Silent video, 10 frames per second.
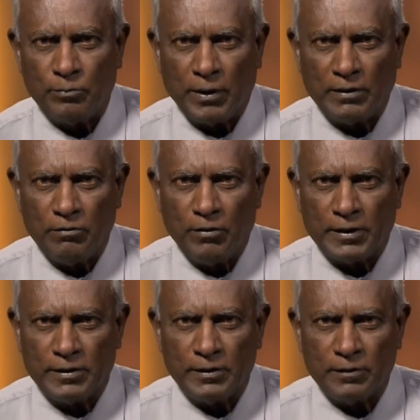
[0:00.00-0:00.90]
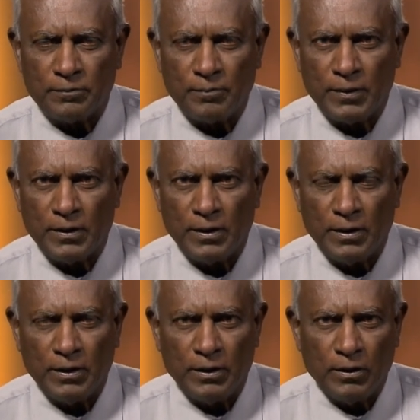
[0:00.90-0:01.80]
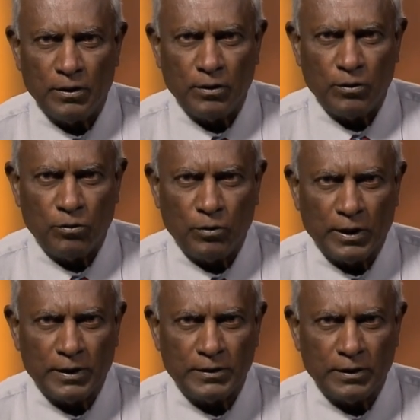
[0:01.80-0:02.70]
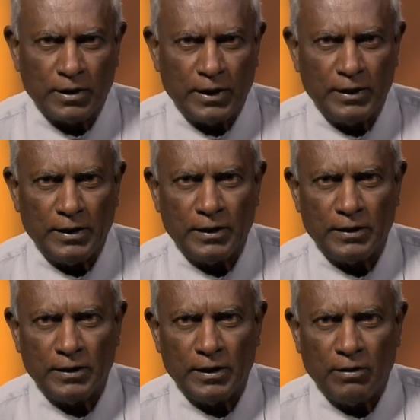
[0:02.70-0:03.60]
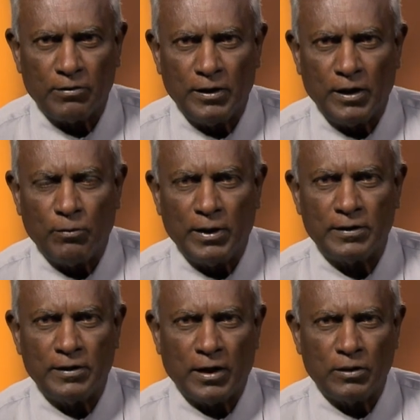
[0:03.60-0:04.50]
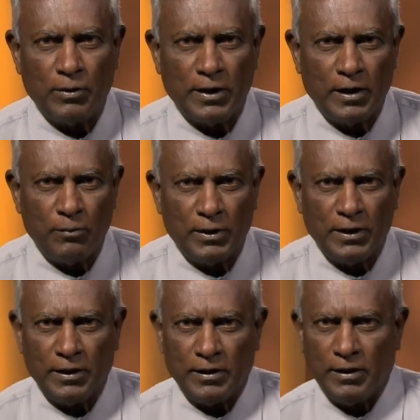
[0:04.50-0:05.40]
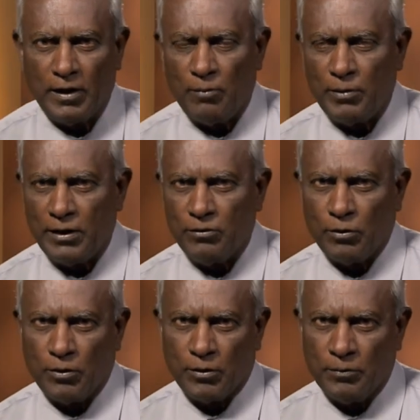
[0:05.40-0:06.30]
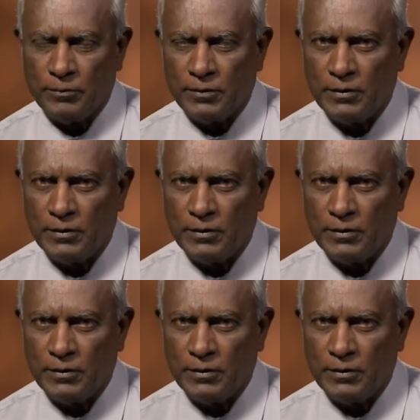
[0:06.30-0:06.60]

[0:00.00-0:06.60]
பதவி வகுத்து உலகத்தின் காரியங்களை அவர்கள் நிர்வாகித்து நடத்துவார்கள் என்பதை நாம் அறிந்து கொள்கிறோம்